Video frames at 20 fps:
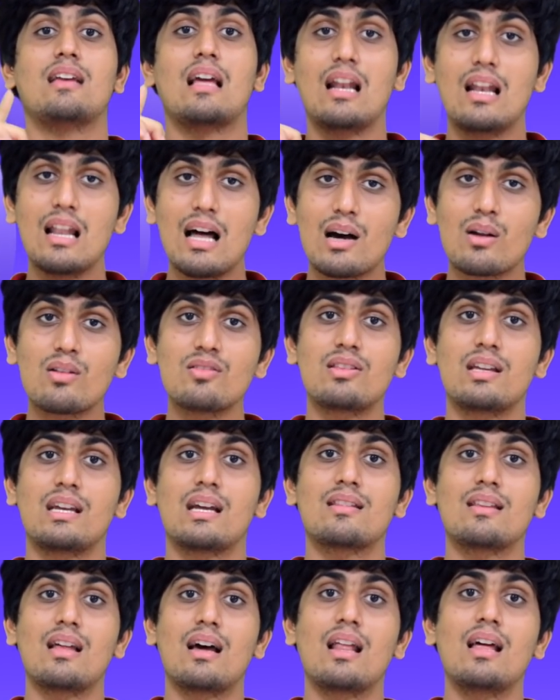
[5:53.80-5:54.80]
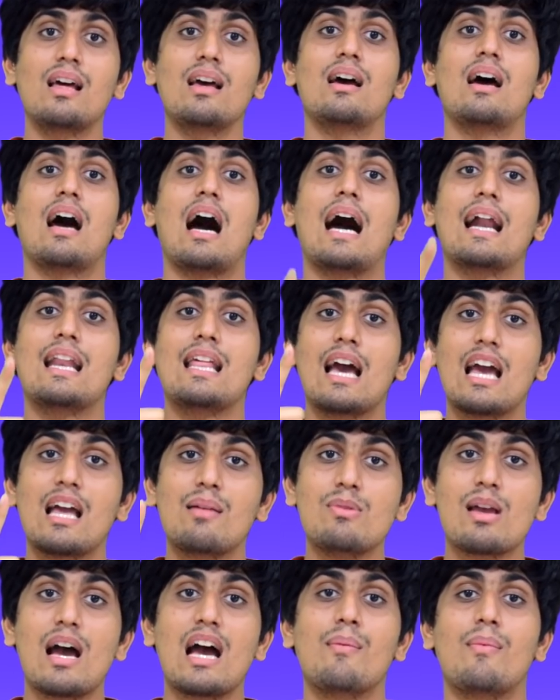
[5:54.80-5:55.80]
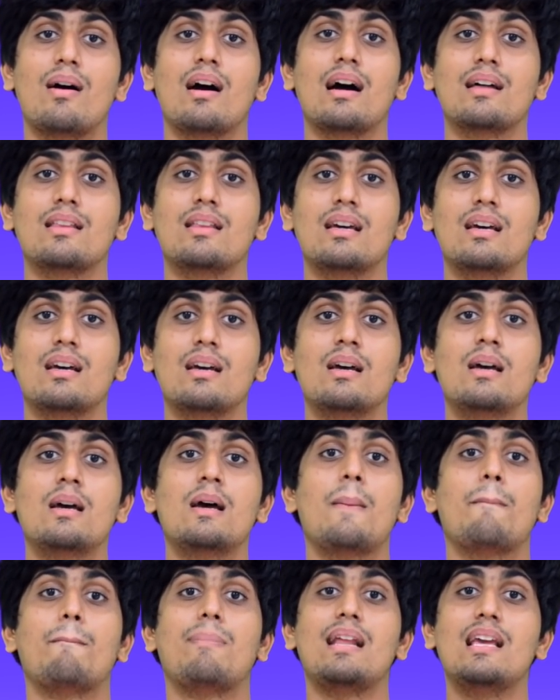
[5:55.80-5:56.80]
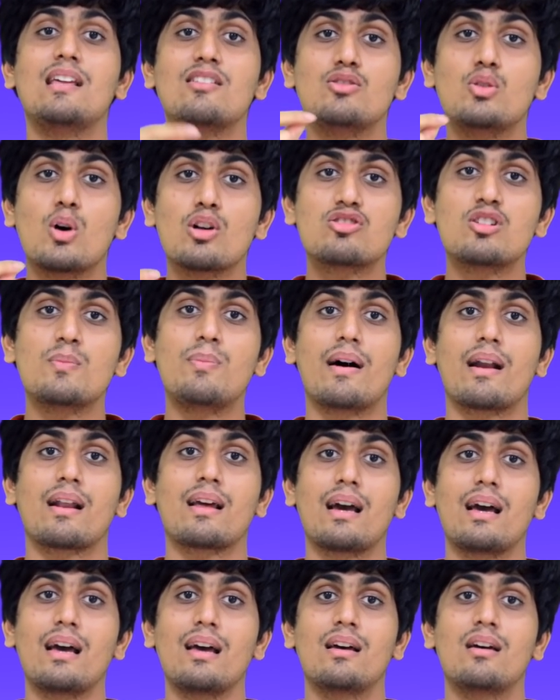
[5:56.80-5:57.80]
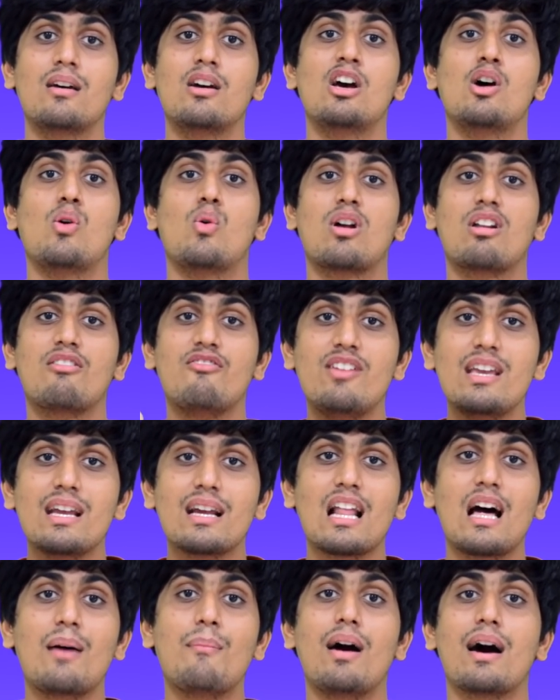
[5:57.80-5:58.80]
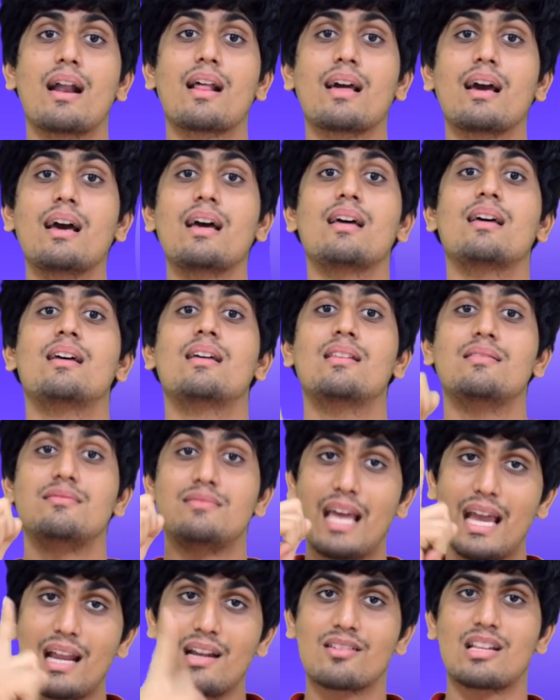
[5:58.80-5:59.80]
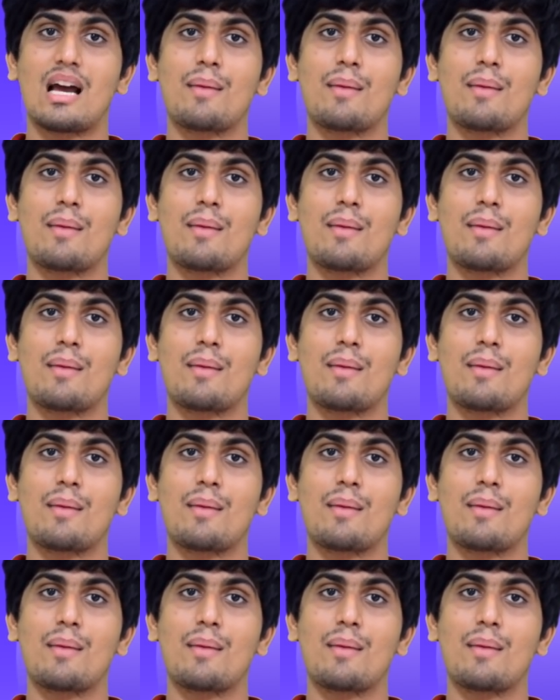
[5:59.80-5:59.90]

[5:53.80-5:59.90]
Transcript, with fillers: எல்லாரும் செய்கிறதுனால அநியாயம் நியாயமாகாது ப்ளீஸ் யோசிச்சு பாருங்கள் ஒரு வீகனாக மாறுங்க தேன்